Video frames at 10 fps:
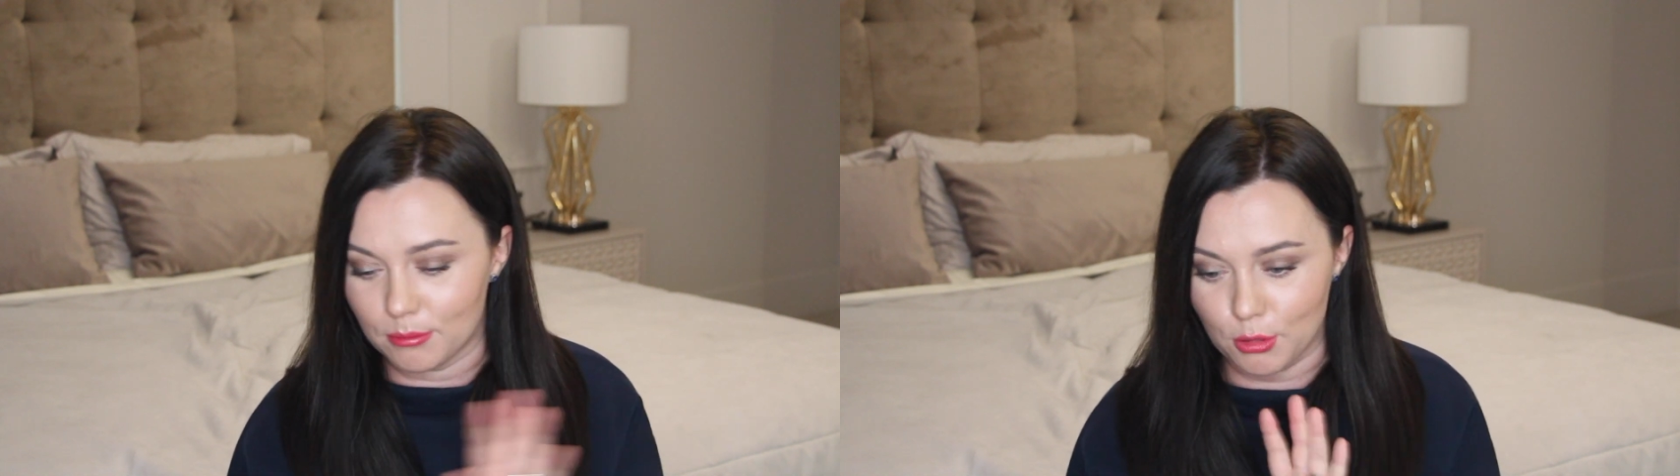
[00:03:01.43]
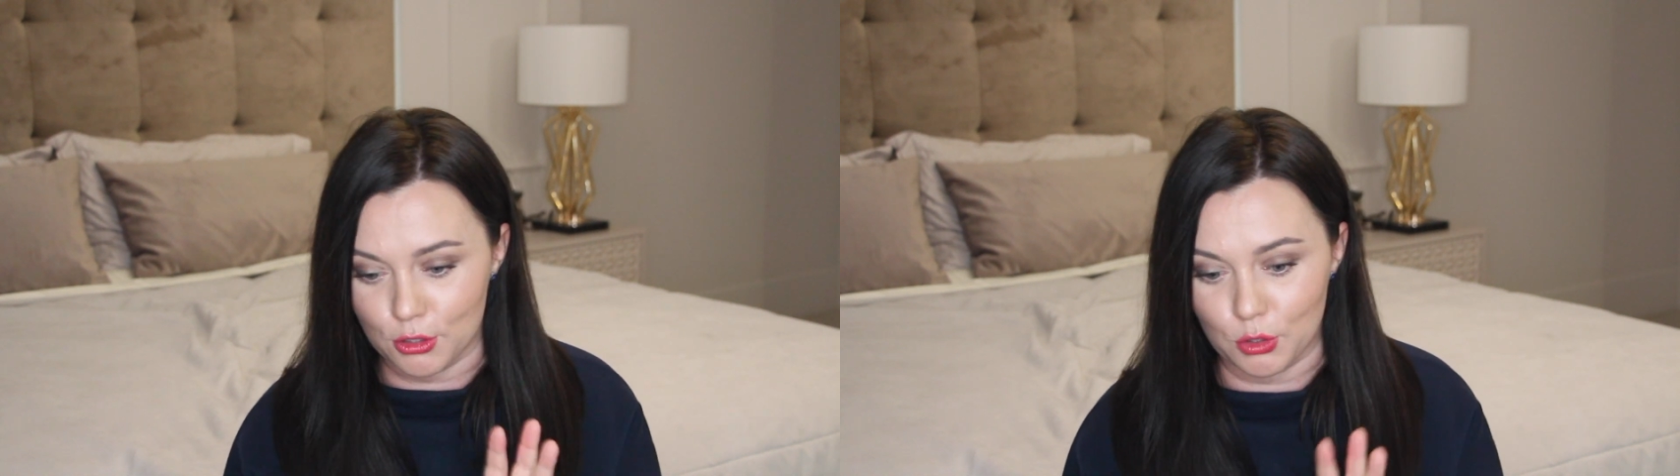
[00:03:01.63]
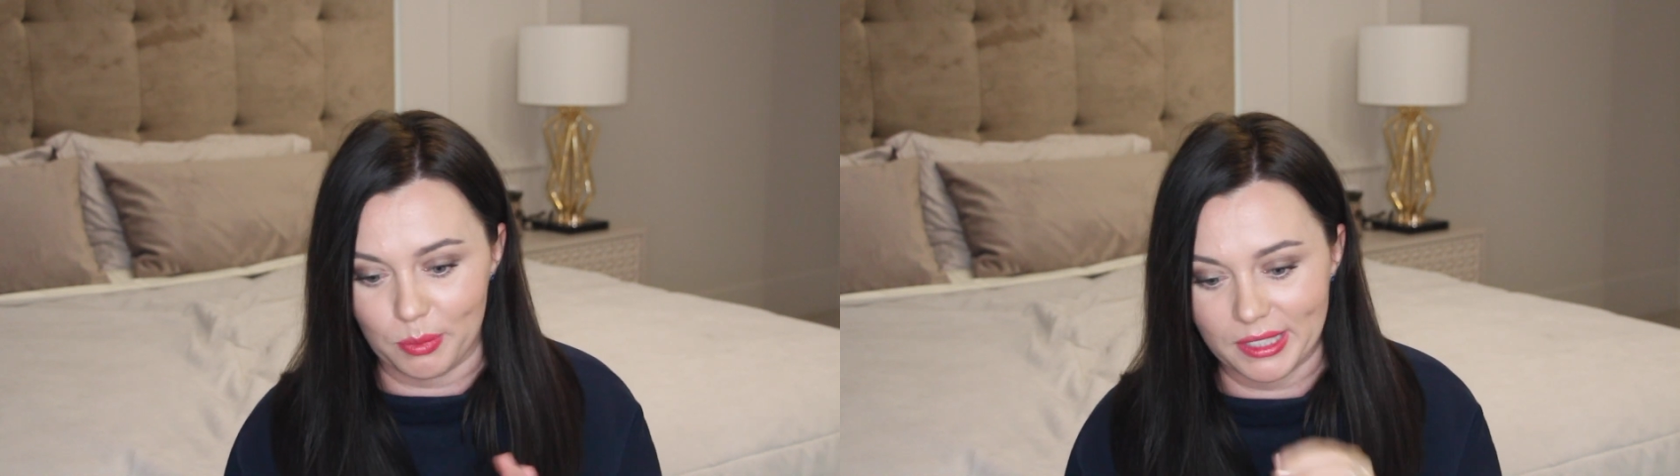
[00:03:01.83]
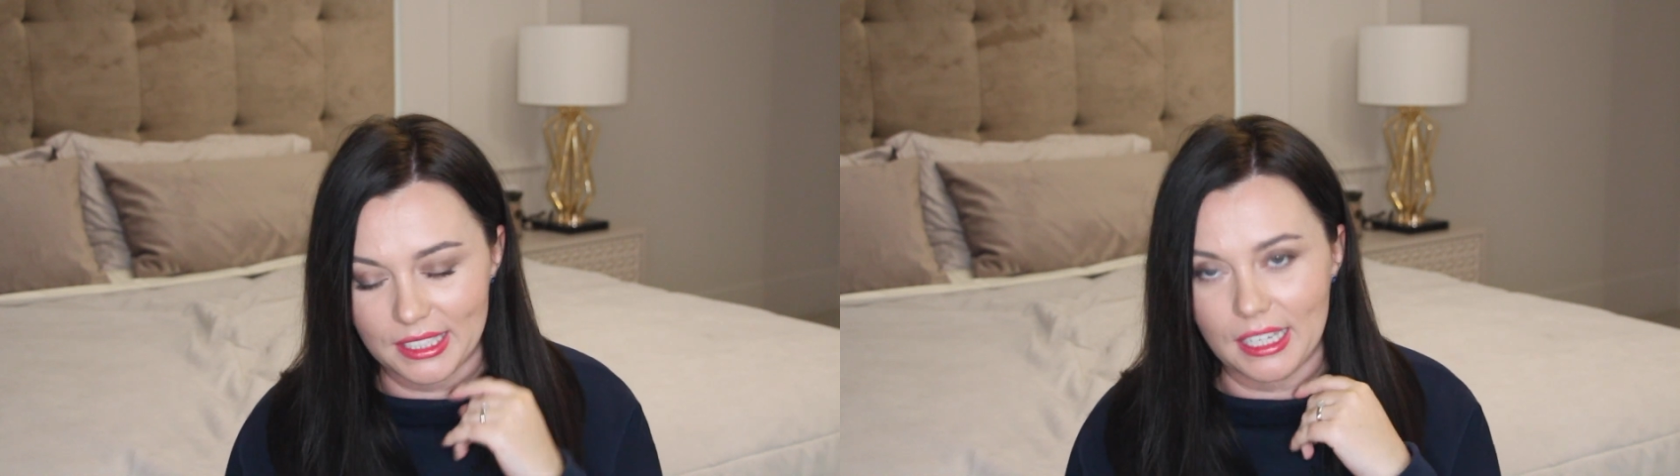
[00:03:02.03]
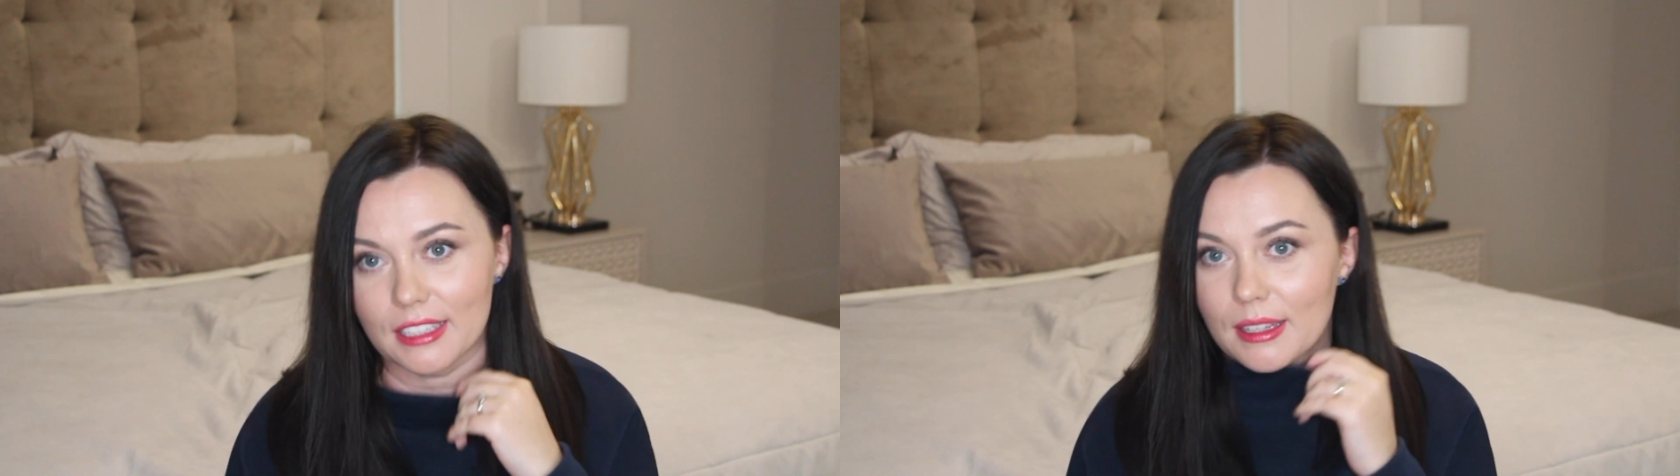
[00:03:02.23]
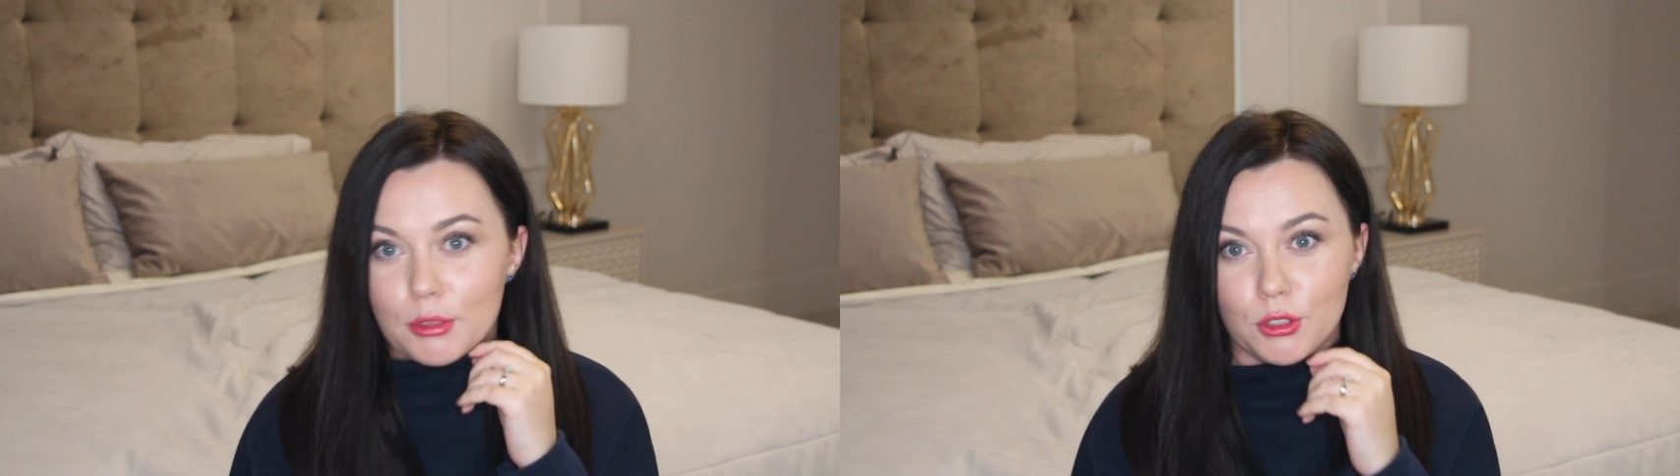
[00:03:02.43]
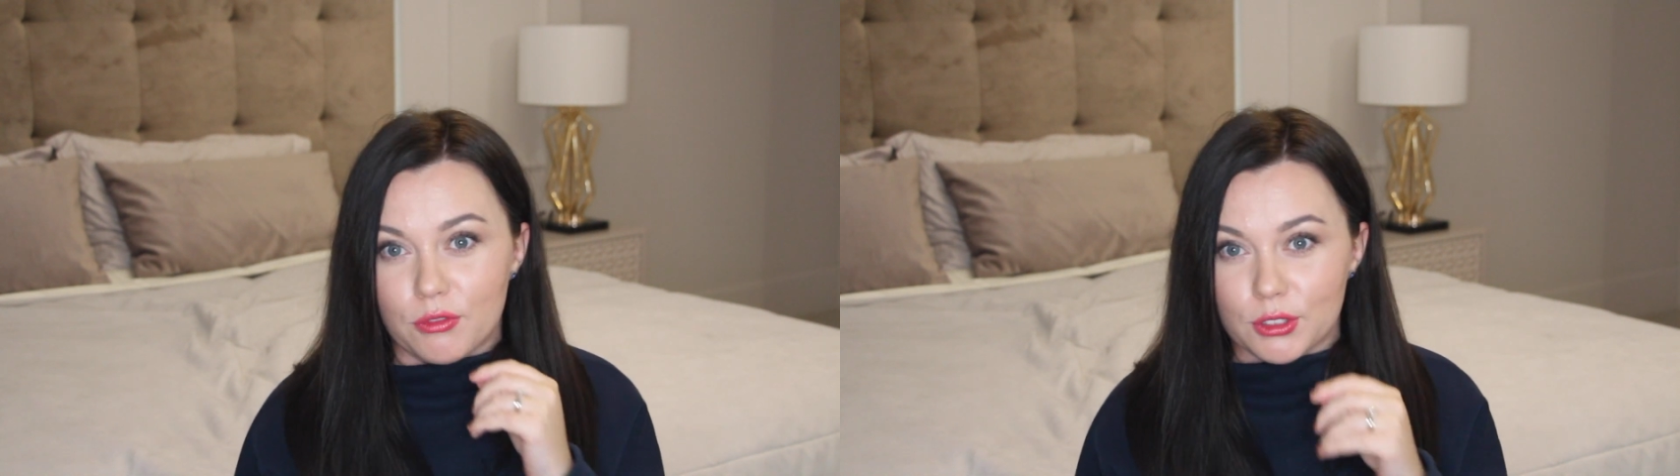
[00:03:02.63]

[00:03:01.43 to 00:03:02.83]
боже упаси, или там, чтобы